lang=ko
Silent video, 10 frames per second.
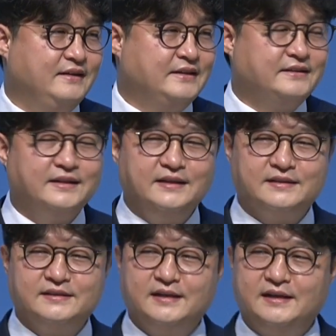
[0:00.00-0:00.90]
그때에
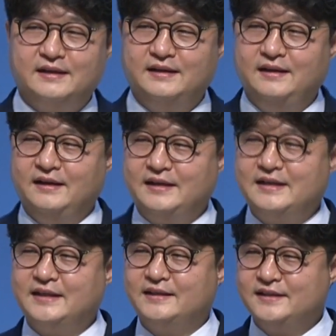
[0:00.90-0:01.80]
그가
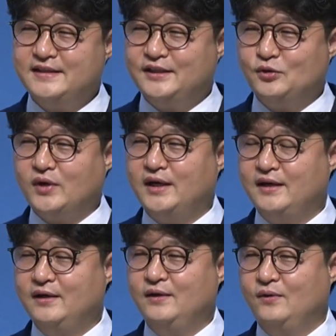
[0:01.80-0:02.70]
하나님께 드린
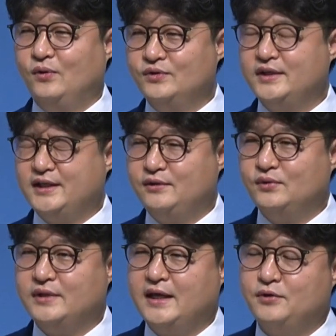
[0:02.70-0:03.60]
기도가 오늘의
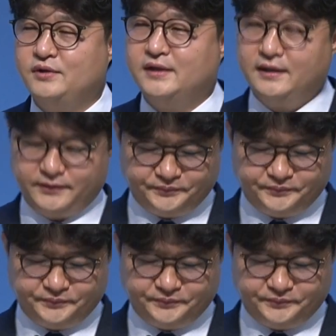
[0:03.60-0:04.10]
기도 내용인데요.